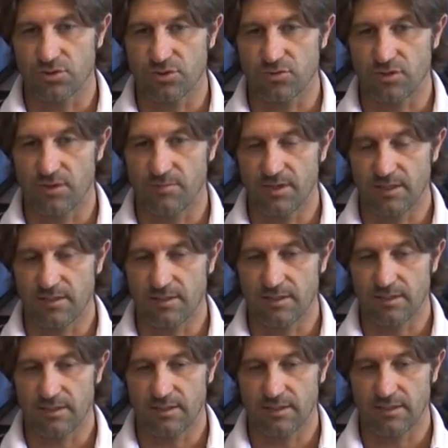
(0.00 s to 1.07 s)

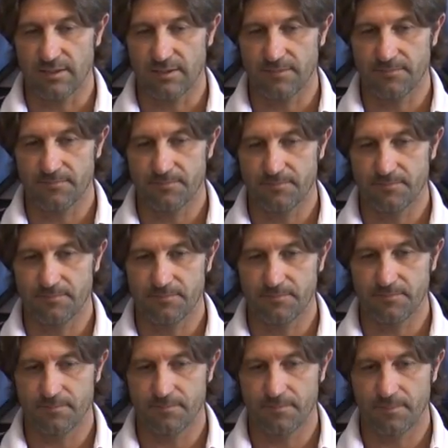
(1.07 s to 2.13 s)
sicuramente mh,
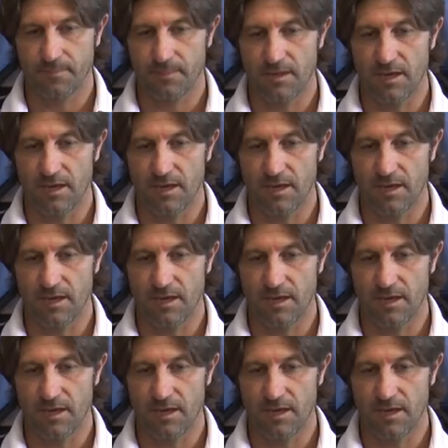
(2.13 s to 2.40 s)
mm,